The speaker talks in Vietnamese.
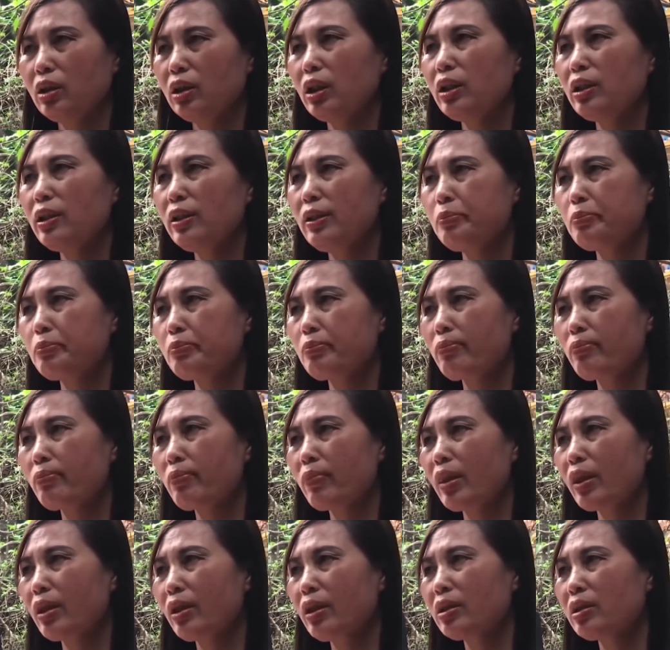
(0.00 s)
Thế thì
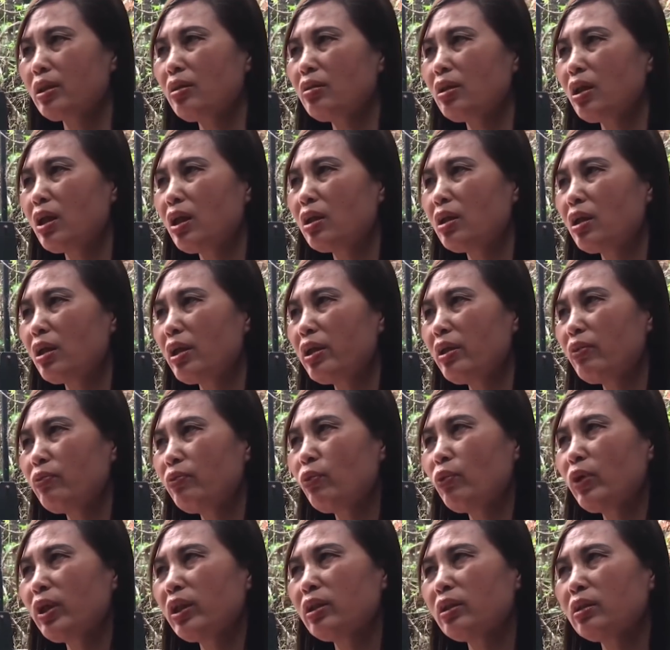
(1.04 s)
sau đó nói là
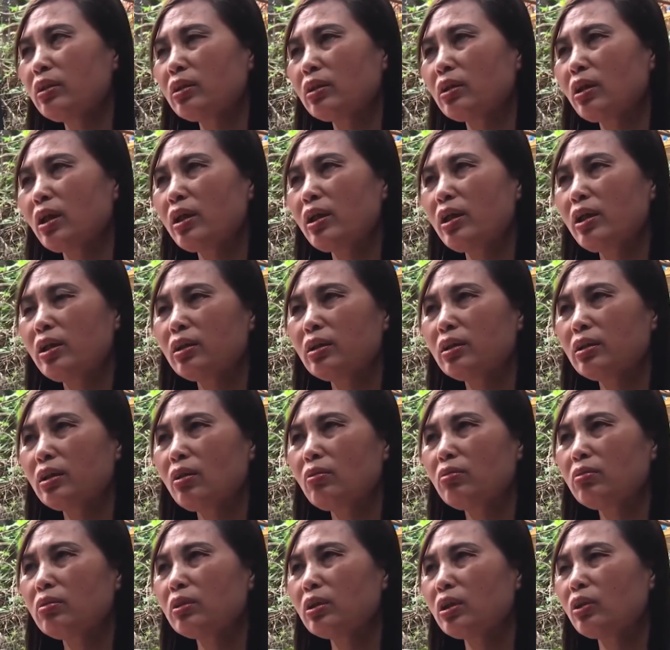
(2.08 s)
phụ huynh có đơn
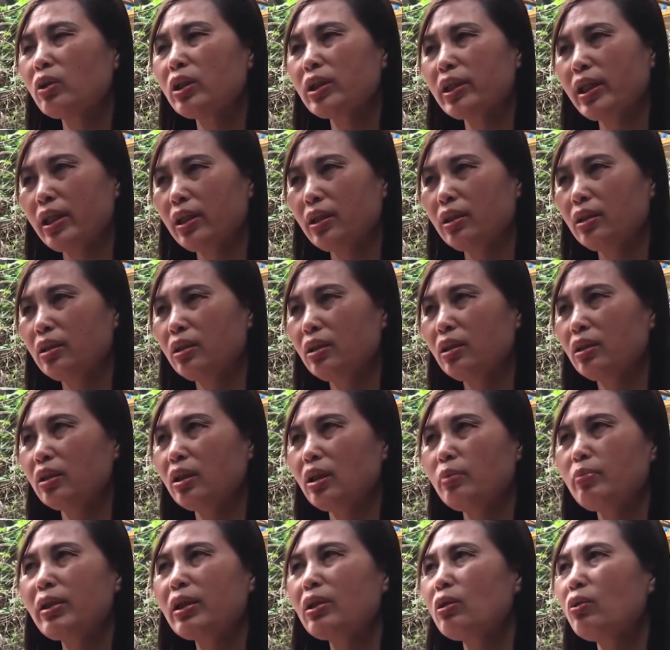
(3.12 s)
không cho tôi dạy,
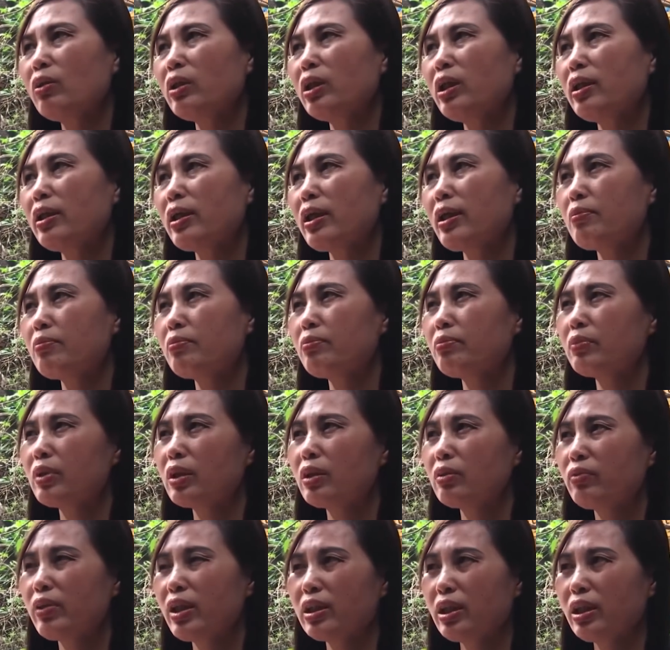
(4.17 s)
thì bắt tôi đi làm
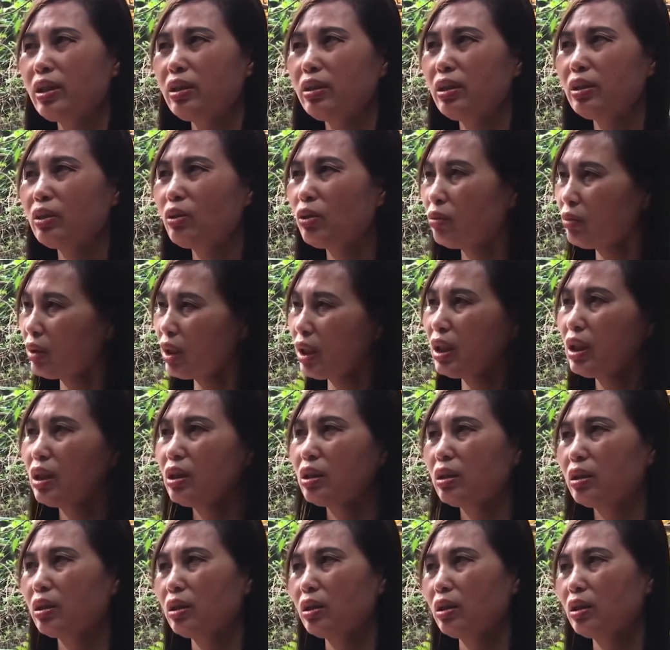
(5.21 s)
vệ sinh thì tôi cũng đi,
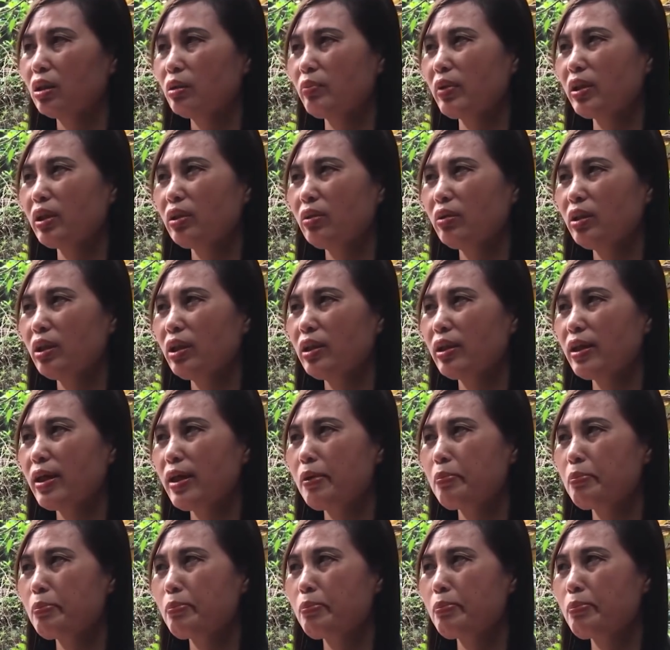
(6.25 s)
bắt tôi đi
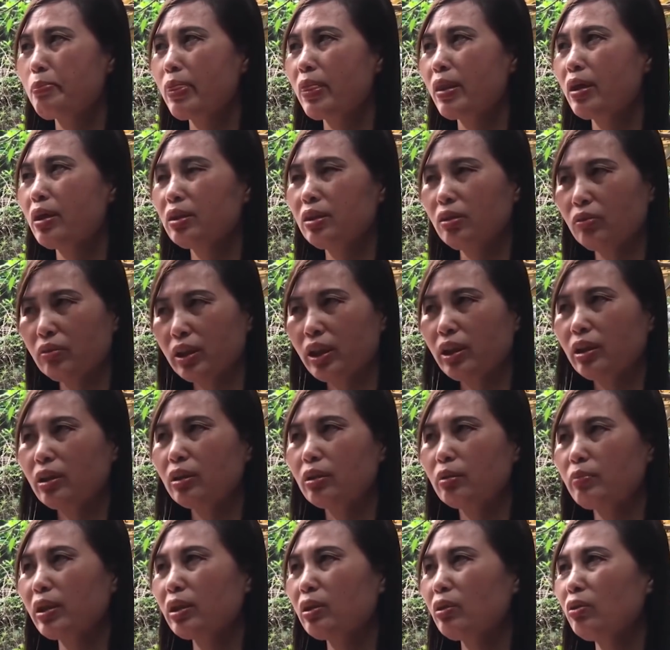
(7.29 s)
làm chống
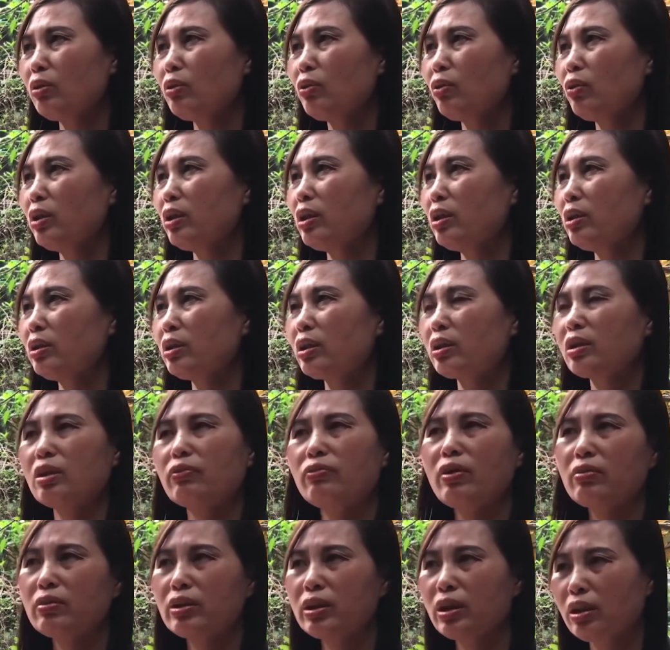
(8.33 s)
dịch, bắt tôi ngồi trực
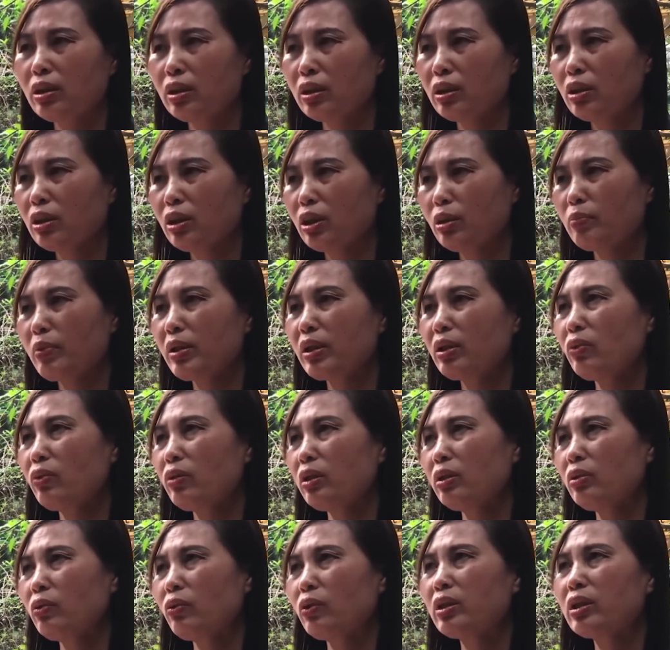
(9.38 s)
ở phòng chờ, bắt tôi
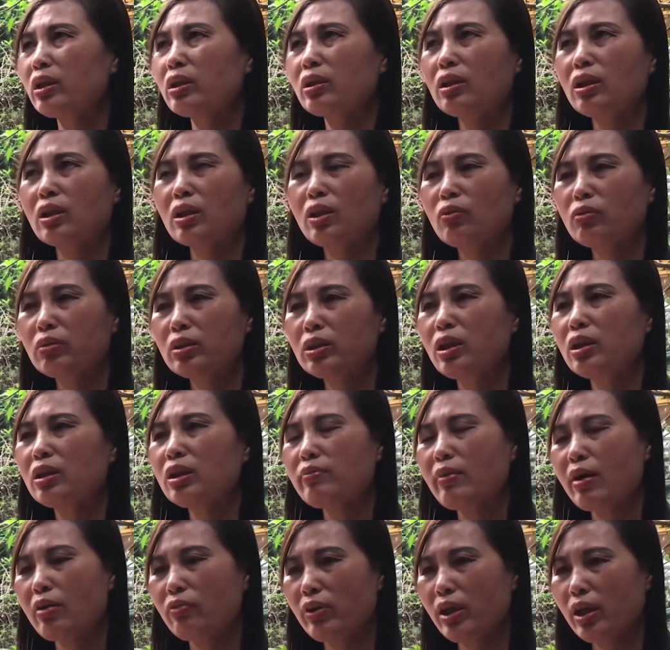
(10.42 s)
ngồi trực ở cổng trường
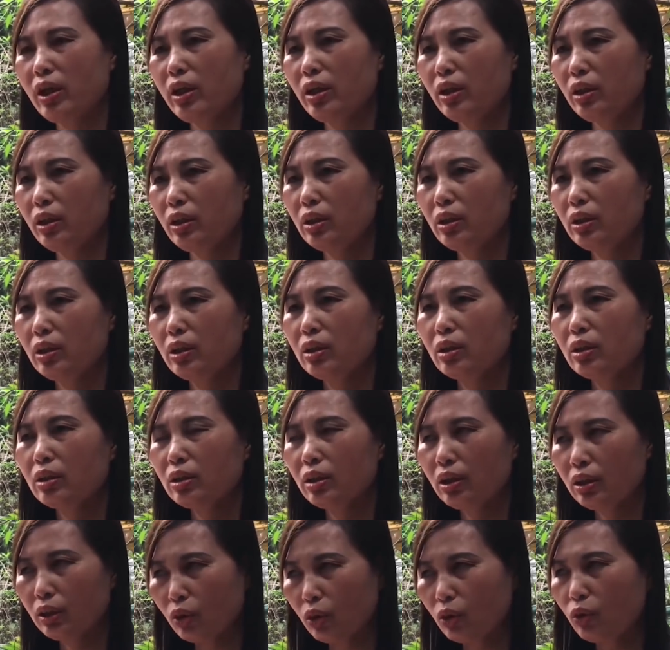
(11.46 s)
như bảo vệ ấy,
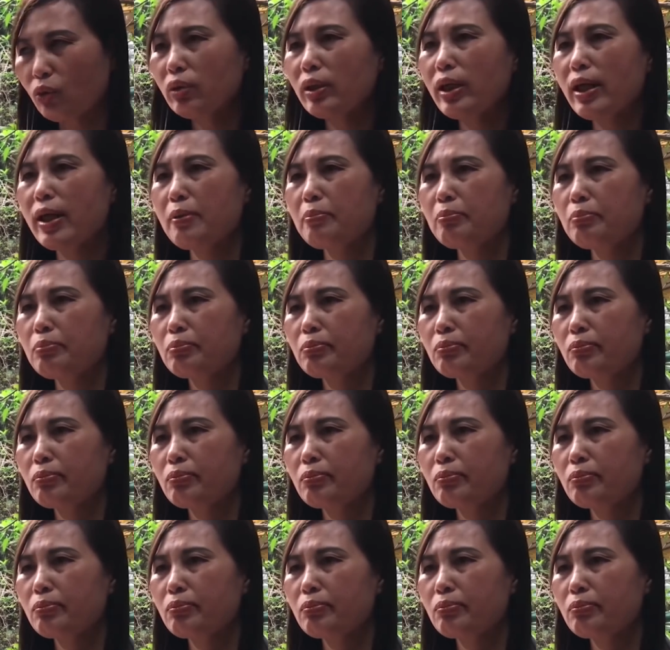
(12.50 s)
thì tôi cũng làm.